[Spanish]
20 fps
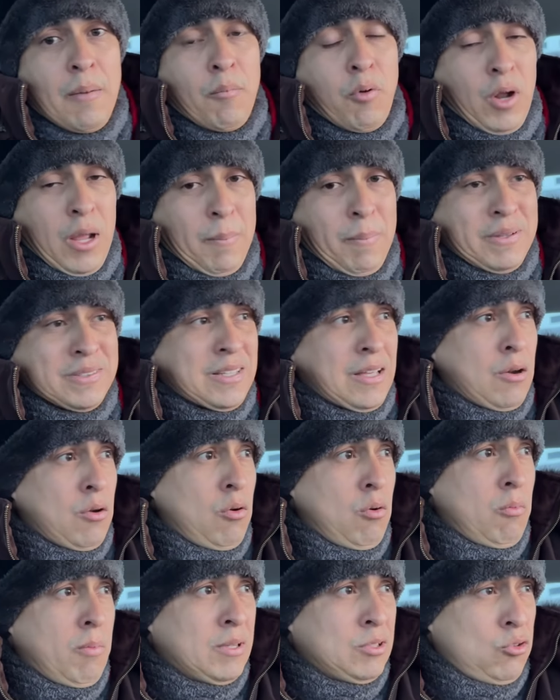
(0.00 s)
porque
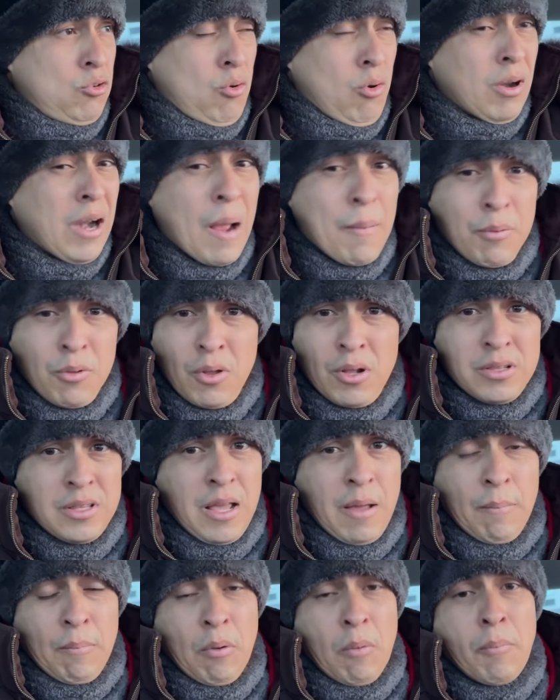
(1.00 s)
pasaron, pasó rápido el
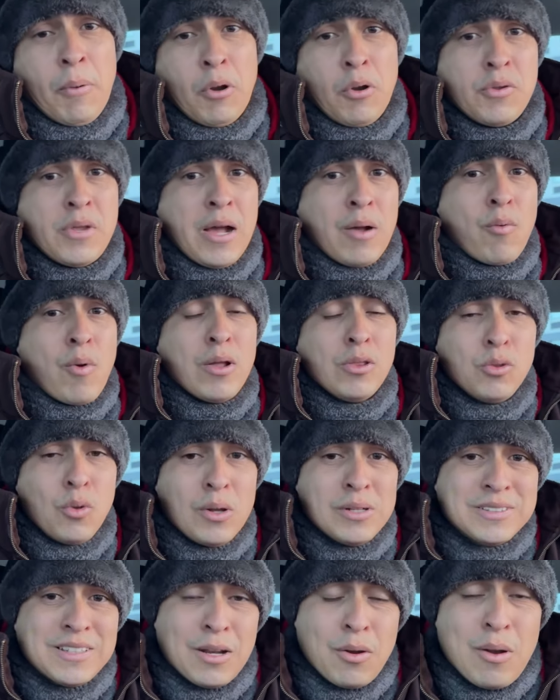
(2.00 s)
tiempo, pero ya
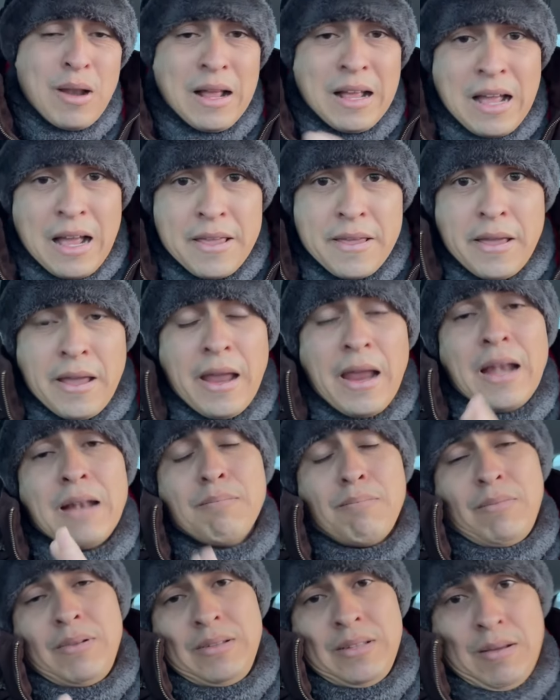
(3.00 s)
cuando él salió a la calle,
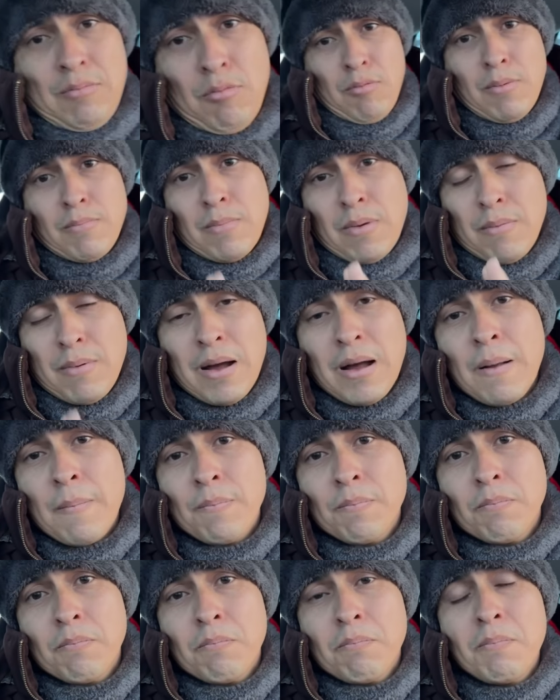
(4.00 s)
él llamó, mamá,
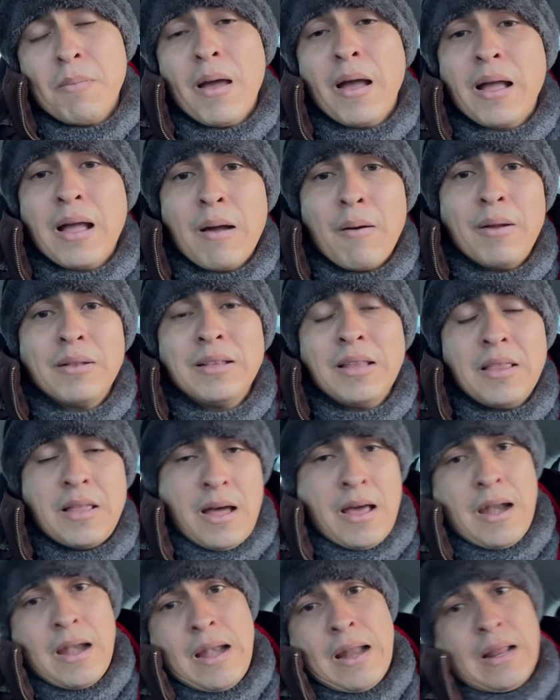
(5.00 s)
me acaban de
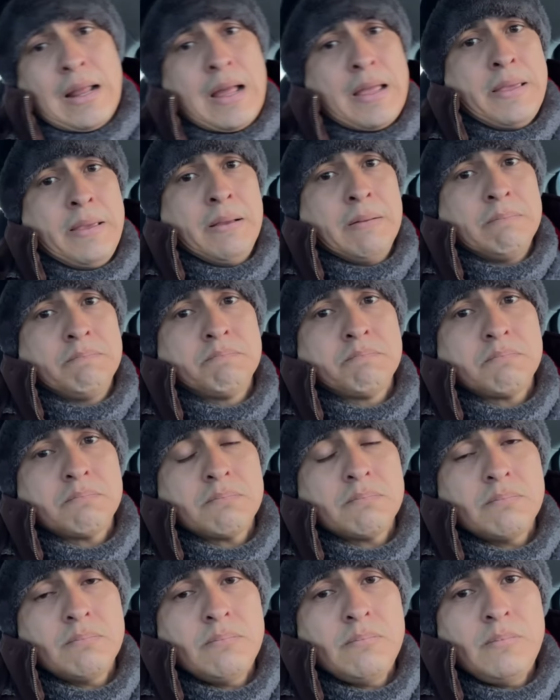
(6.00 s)
dejar en la calle.
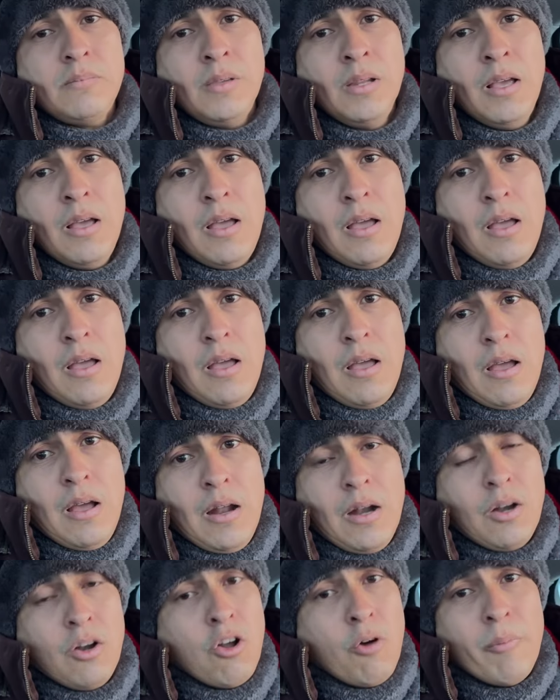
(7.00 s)

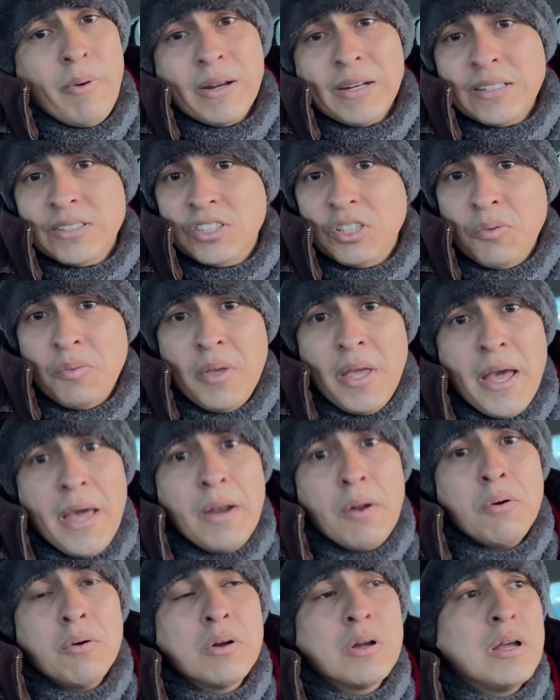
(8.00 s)
No me
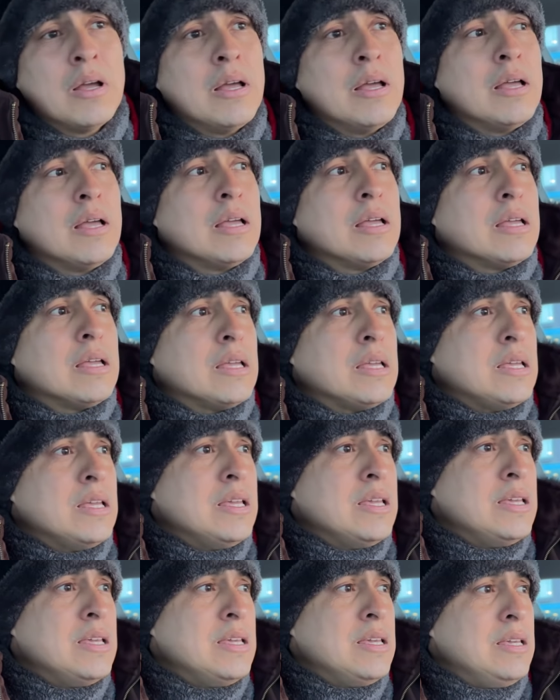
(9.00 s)
recibieron,
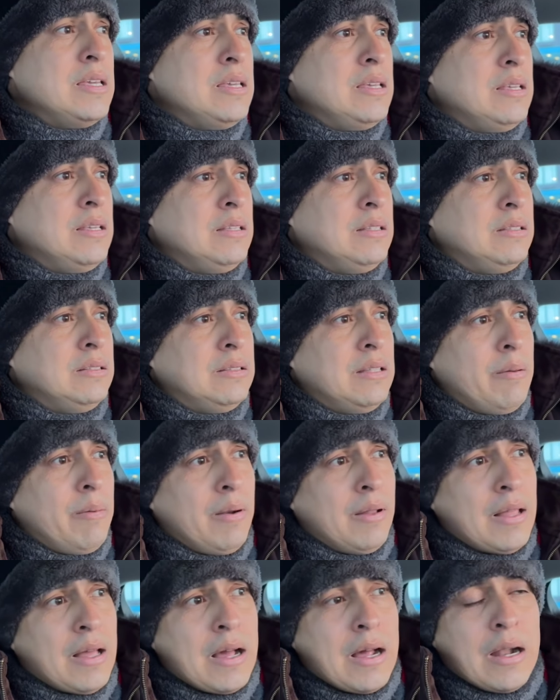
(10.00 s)
y de
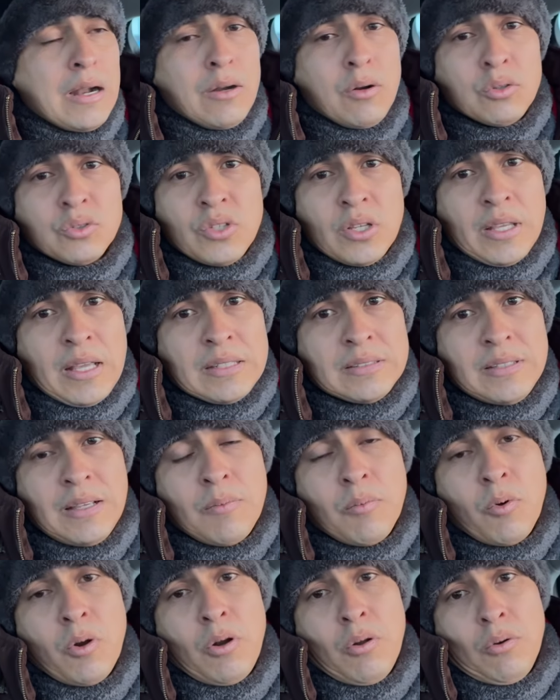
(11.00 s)
verdad no sé qué
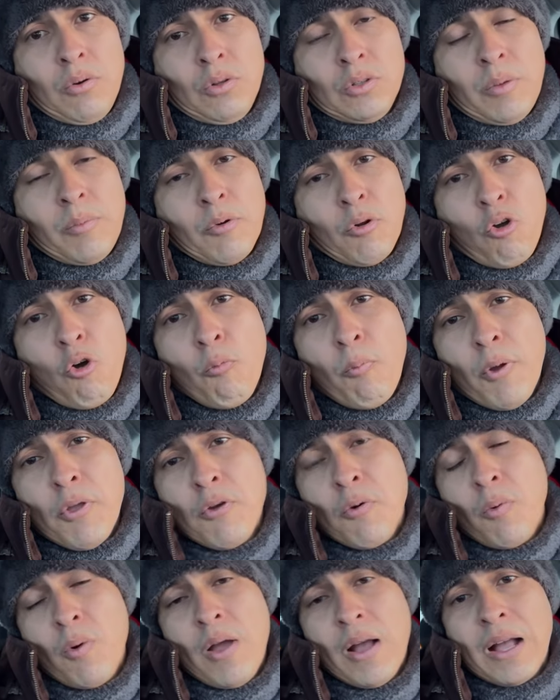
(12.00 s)
hacer, bueno, no te preocupes,
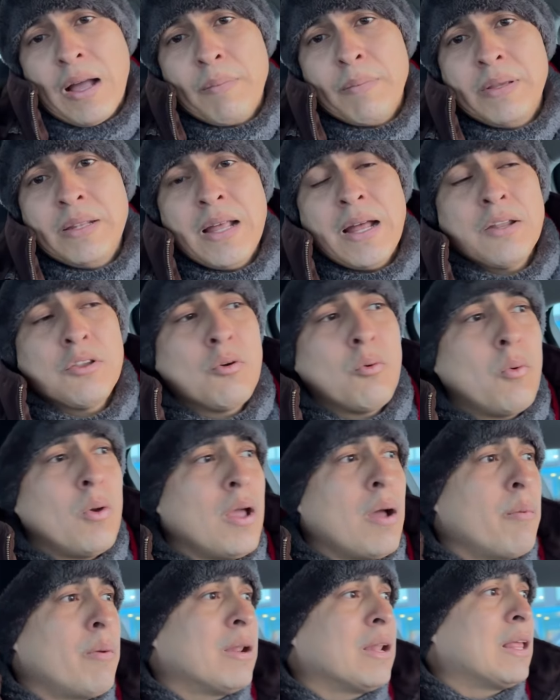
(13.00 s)
yo voy a caminar, yo
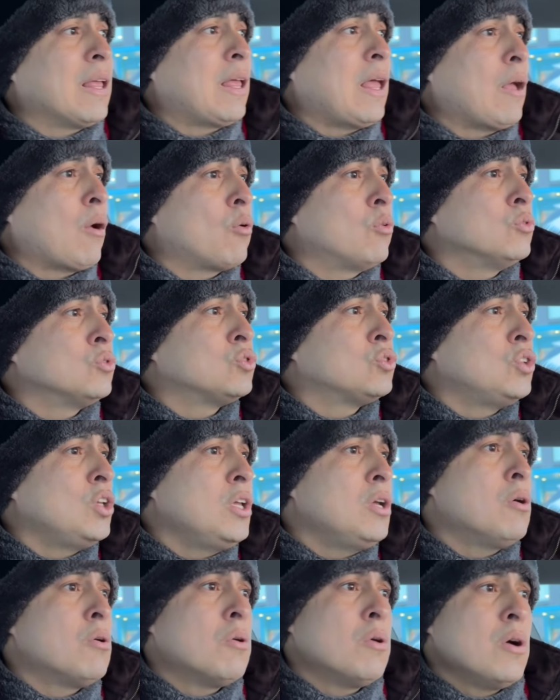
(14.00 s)
voy a ver qué
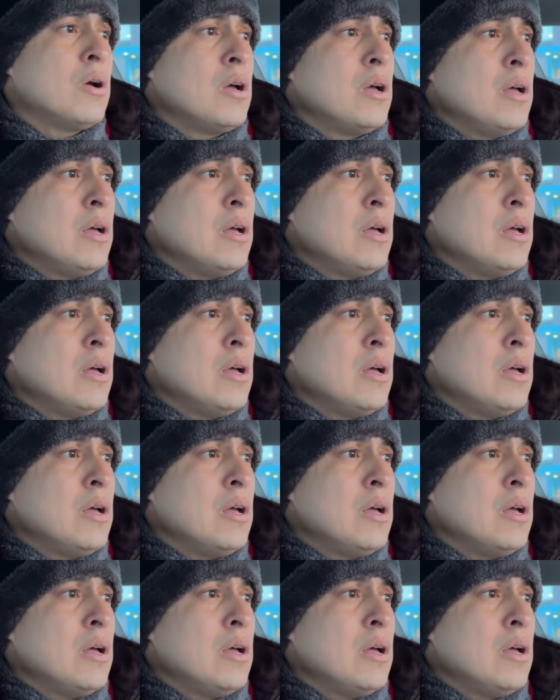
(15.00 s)
consigo,